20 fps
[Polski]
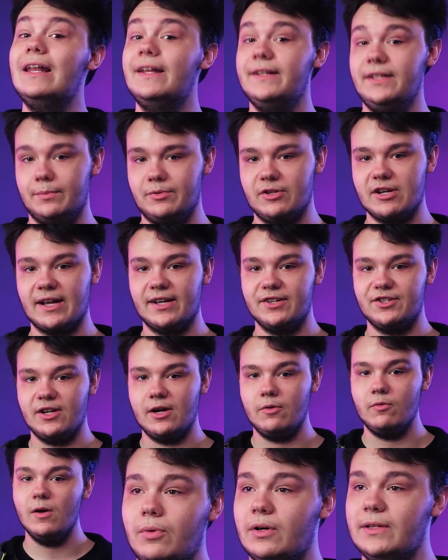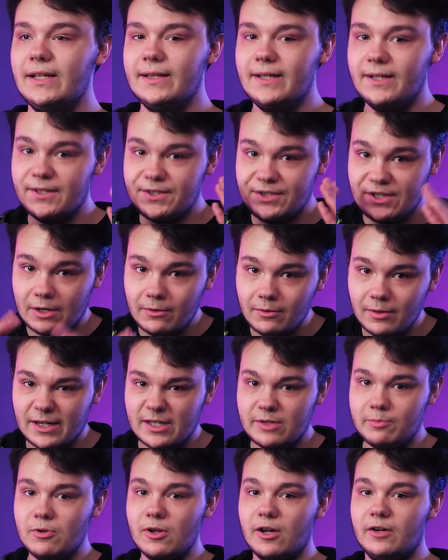ale nie przerażało, bo nadal chciałam
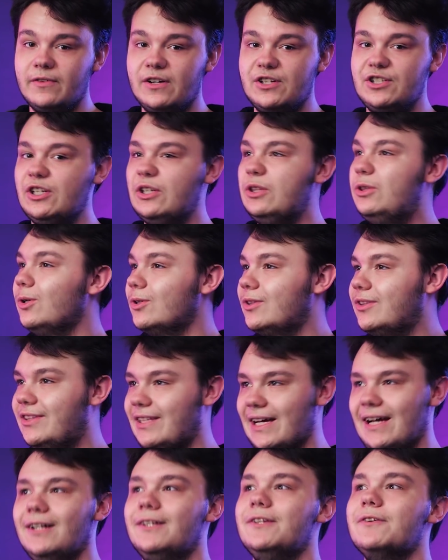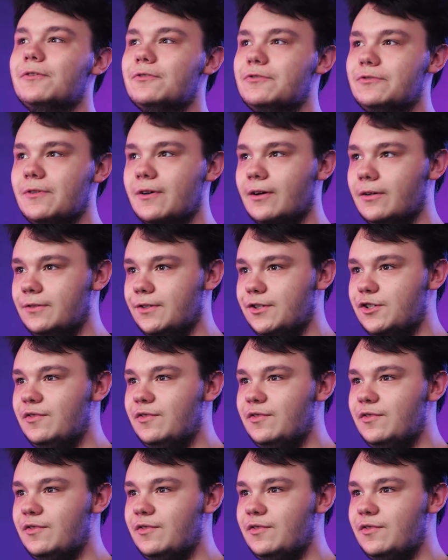eksplorować ten totalnie różnorodny